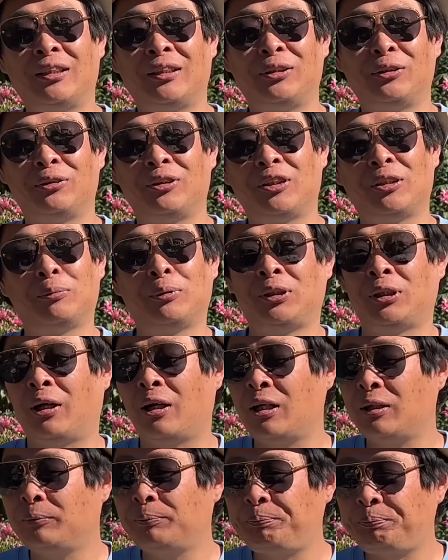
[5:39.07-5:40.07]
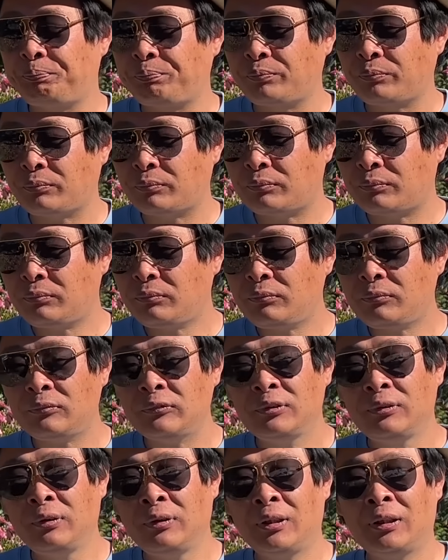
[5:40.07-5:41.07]
克就吃不消了。
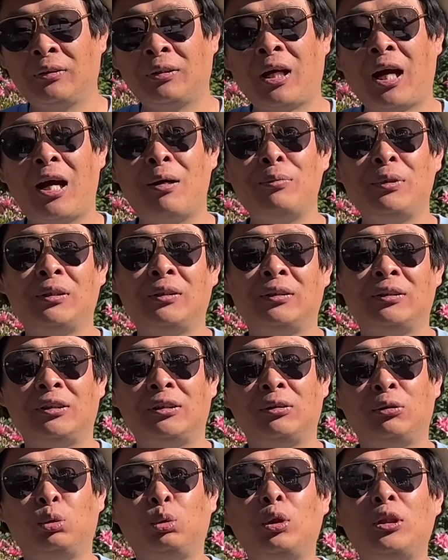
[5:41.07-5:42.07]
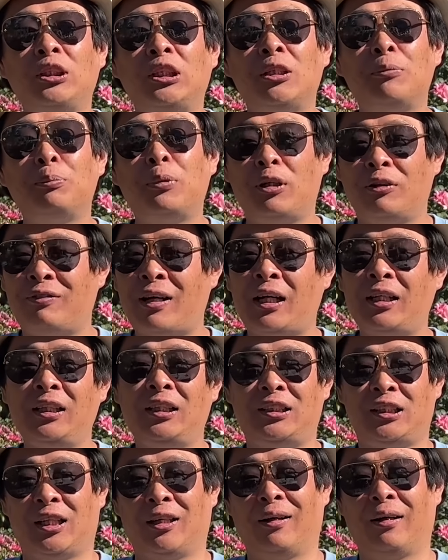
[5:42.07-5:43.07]
那他们呢是瞬间爆发
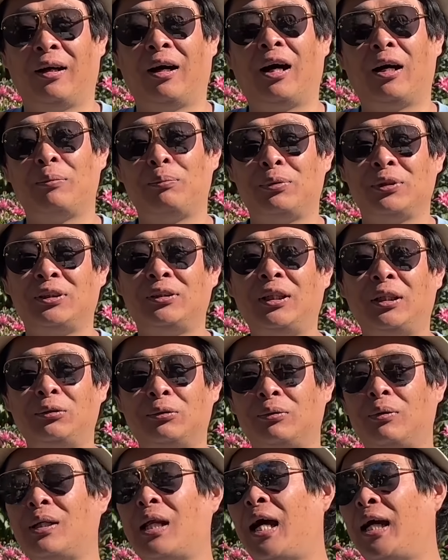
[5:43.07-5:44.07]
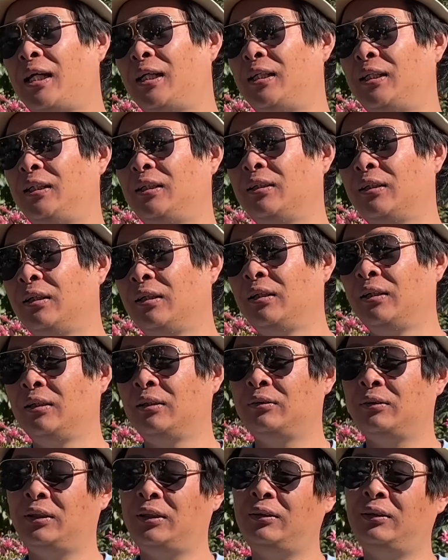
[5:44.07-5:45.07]
力强啊，不是那种耐力。
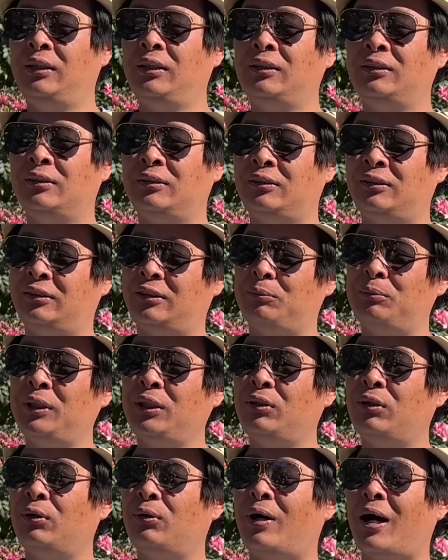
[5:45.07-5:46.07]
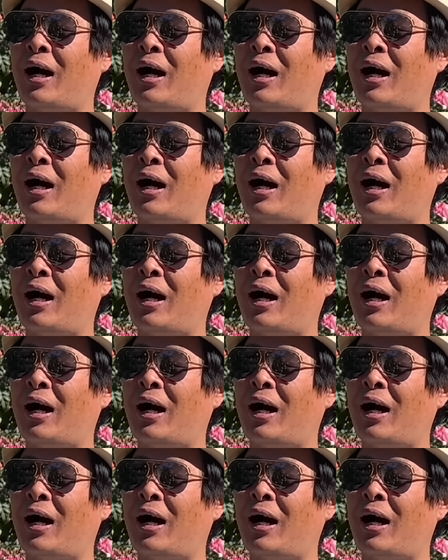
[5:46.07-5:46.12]
所以那个什么狗